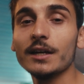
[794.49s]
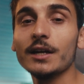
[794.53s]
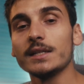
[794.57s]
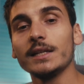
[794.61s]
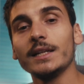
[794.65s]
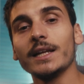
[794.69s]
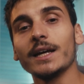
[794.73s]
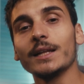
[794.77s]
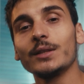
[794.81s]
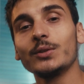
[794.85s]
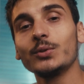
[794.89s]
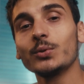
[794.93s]
S'il
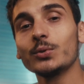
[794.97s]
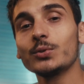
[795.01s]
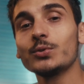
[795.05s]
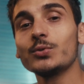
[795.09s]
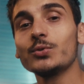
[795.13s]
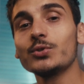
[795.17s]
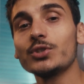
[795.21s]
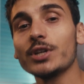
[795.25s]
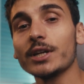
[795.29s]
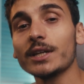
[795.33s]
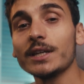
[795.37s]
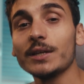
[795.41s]
y a d'autres
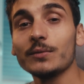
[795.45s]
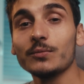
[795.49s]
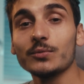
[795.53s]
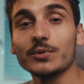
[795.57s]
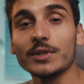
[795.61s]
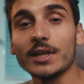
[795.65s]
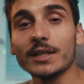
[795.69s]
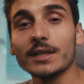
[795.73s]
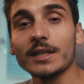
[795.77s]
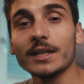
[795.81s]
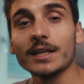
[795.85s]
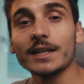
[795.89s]
sujets qui
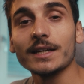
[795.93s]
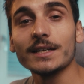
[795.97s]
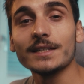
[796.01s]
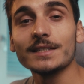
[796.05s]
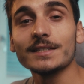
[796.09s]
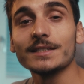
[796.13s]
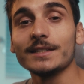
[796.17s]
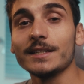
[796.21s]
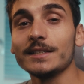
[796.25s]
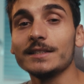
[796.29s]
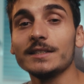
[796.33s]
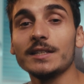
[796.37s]
vous
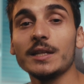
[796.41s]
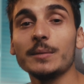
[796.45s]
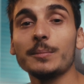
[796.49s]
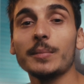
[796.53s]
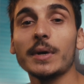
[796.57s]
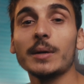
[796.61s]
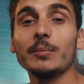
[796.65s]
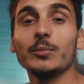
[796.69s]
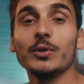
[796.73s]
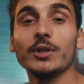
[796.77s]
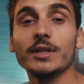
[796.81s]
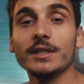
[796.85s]
intéressent, n'hésitez
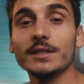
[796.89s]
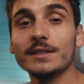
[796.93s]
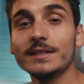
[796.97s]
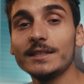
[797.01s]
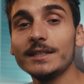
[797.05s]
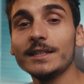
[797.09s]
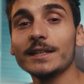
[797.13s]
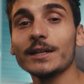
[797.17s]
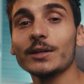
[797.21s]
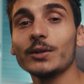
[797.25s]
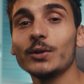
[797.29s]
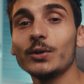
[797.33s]
pas à me les
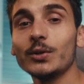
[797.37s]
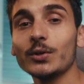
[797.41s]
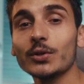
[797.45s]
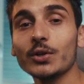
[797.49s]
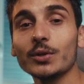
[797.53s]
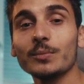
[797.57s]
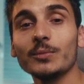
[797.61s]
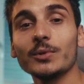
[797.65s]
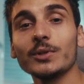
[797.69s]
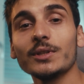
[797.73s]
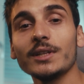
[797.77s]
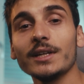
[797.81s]
dire en
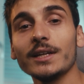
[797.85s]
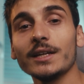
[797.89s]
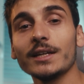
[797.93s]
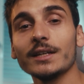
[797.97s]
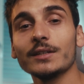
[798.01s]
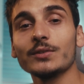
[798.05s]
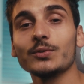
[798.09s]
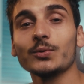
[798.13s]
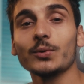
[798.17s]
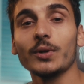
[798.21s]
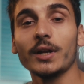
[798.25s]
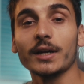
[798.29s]

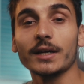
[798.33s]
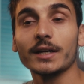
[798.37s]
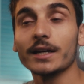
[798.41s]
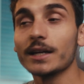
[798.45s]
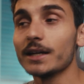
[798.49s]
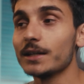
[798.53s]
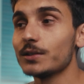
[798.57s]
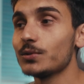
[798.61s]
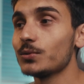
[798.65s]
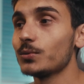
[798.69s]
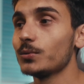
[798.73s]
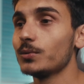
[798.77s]
commentaire sur la
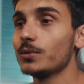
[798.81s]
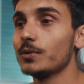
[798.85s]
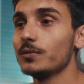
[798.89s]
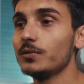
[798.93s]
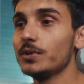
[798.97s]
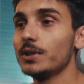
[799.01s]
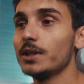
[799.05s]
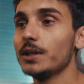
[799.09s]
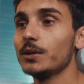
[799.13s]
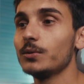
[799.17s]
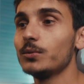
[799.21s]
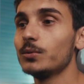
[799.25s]
création de
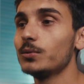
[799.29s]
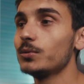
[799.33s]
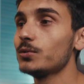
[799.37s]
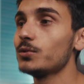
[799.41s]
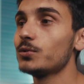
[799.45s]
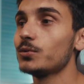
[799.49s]
vidéos,